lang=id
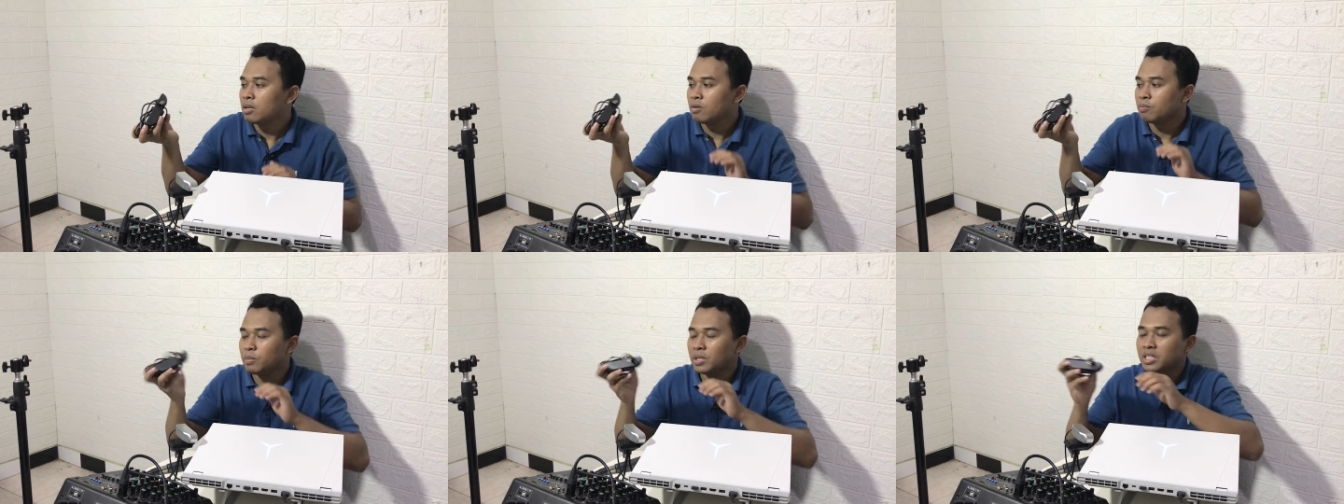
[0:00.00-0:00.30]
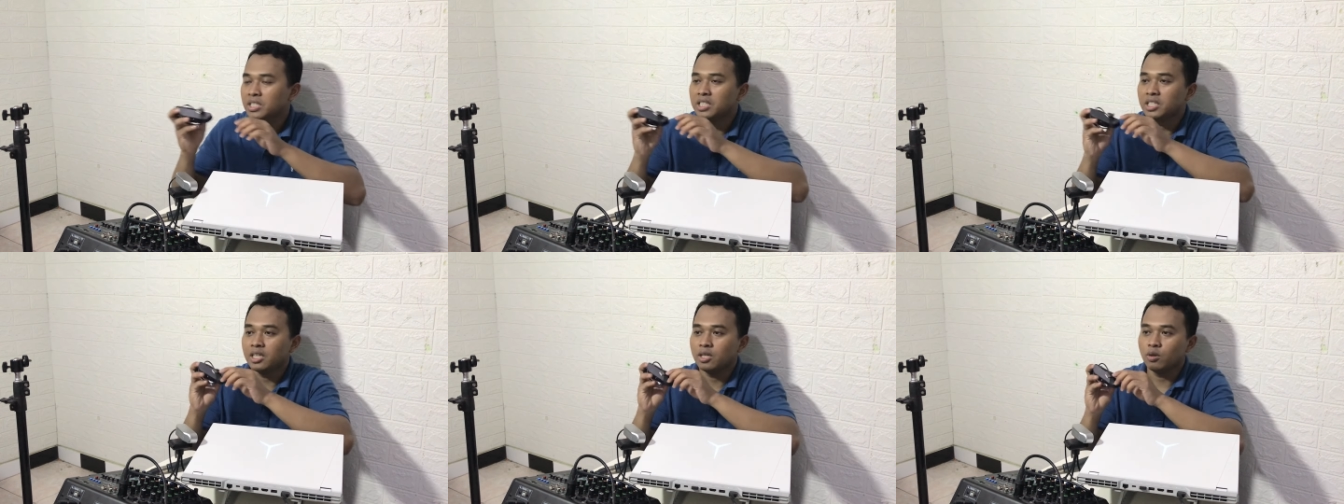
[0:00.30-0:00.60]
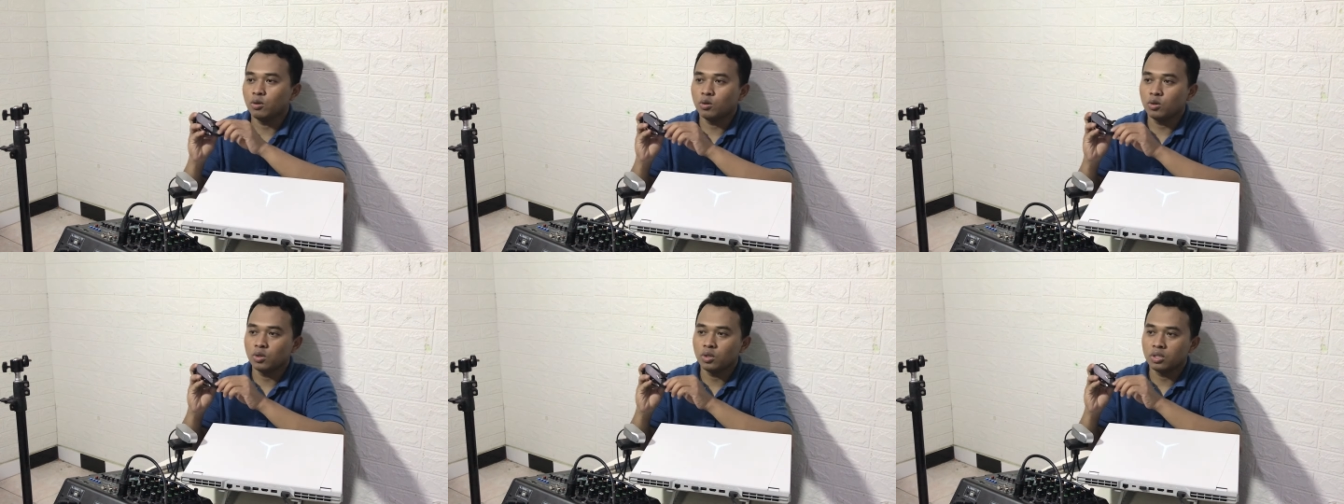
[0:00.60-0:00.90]

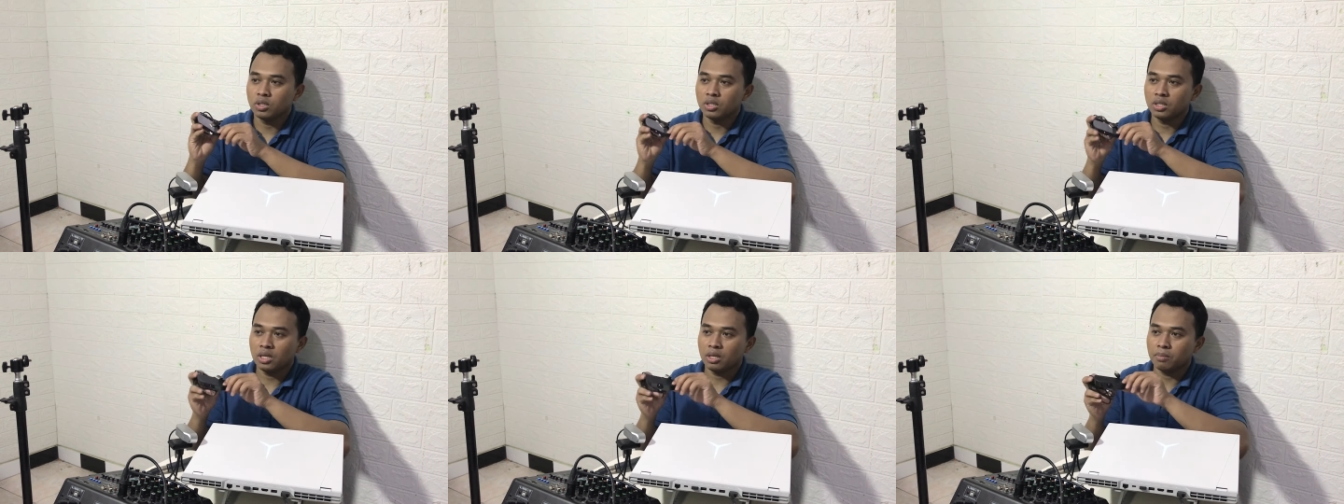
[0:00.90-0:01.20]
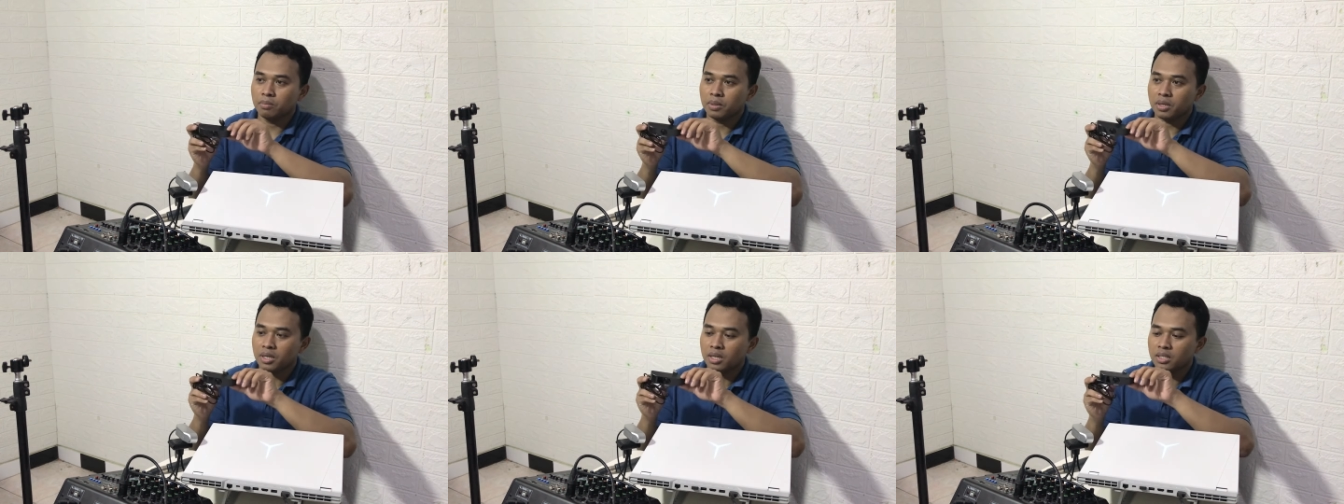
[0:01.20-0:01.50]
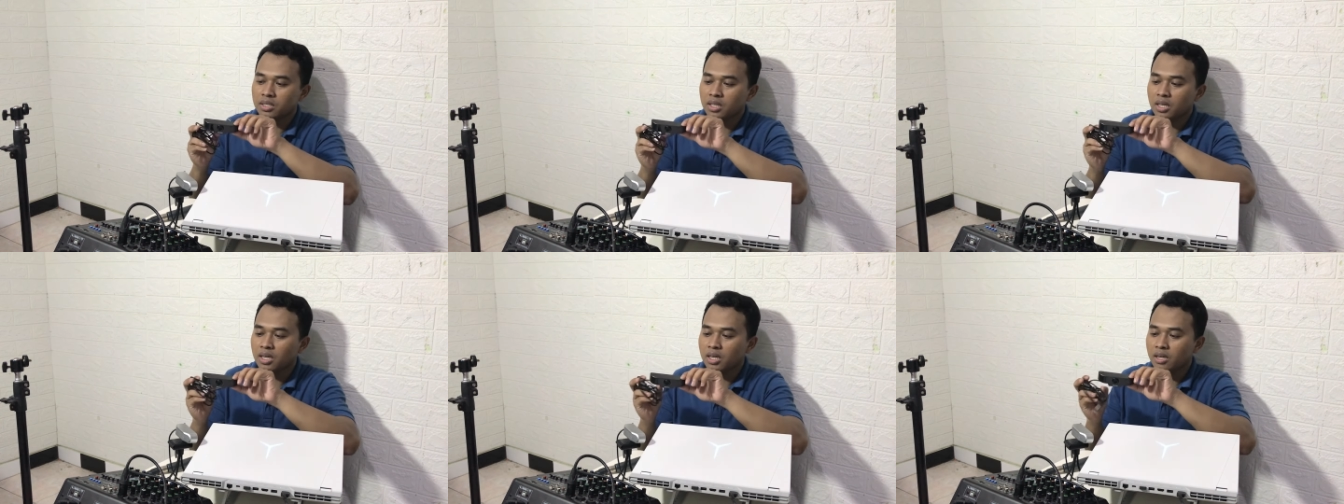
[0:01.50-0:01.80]
Mixio yang pernah
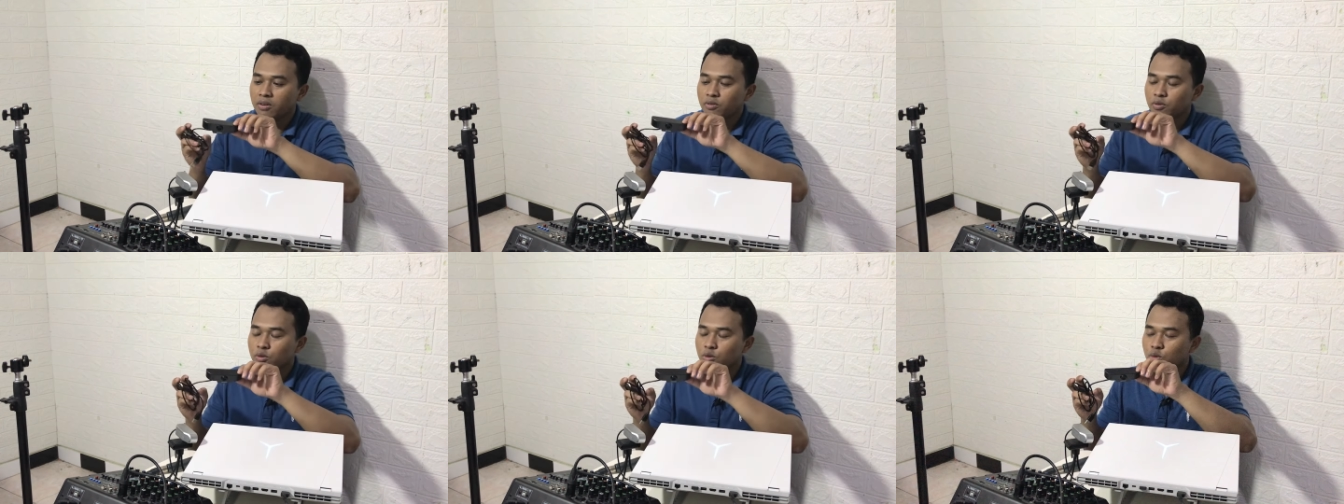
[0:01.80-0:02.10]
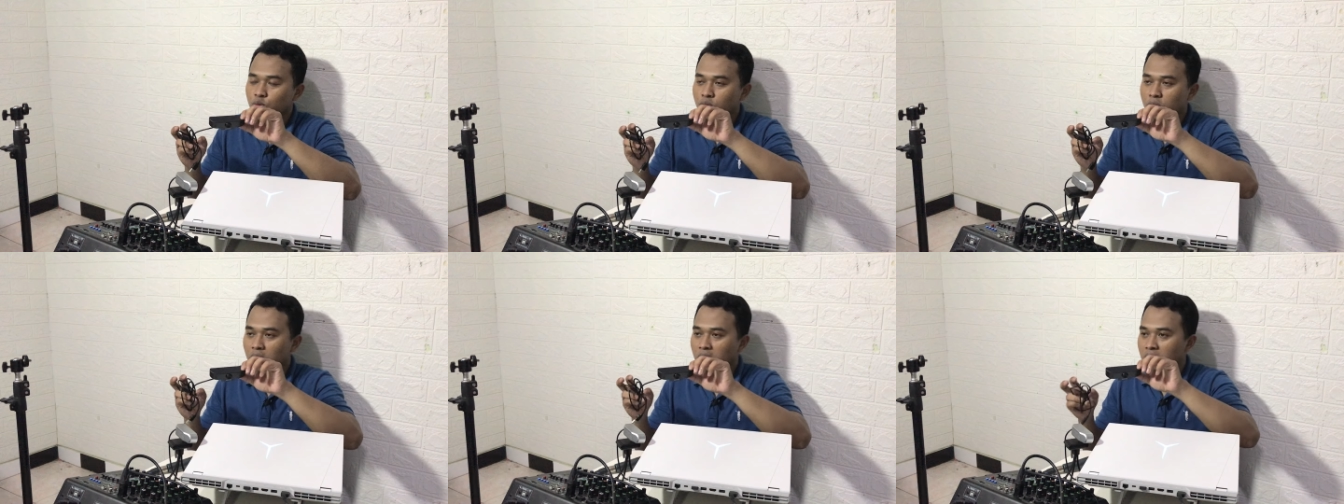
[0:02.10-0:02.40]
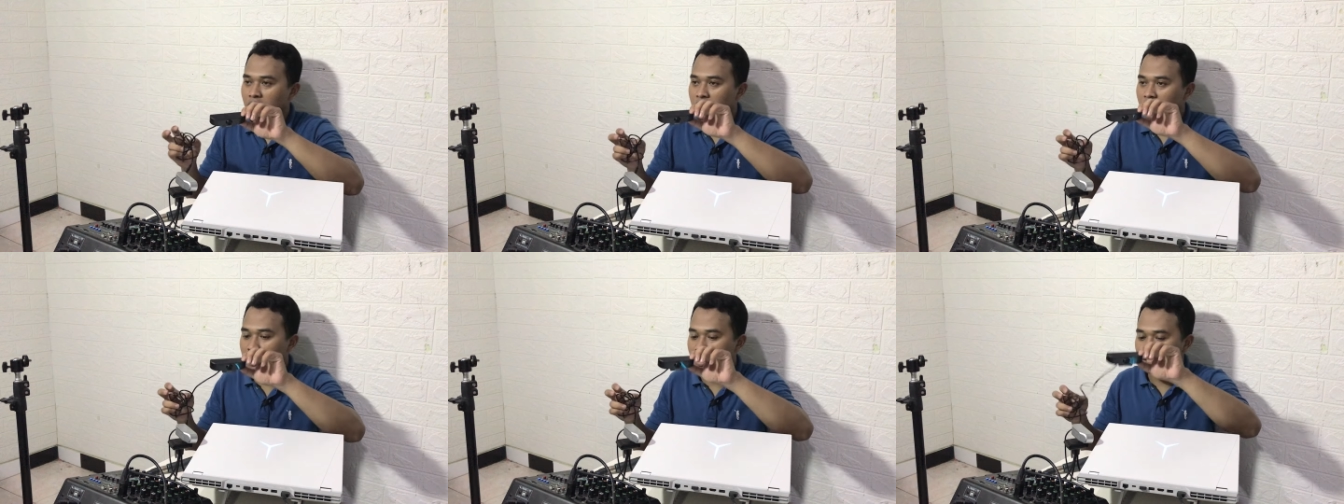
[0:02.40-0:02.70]
saya review juga.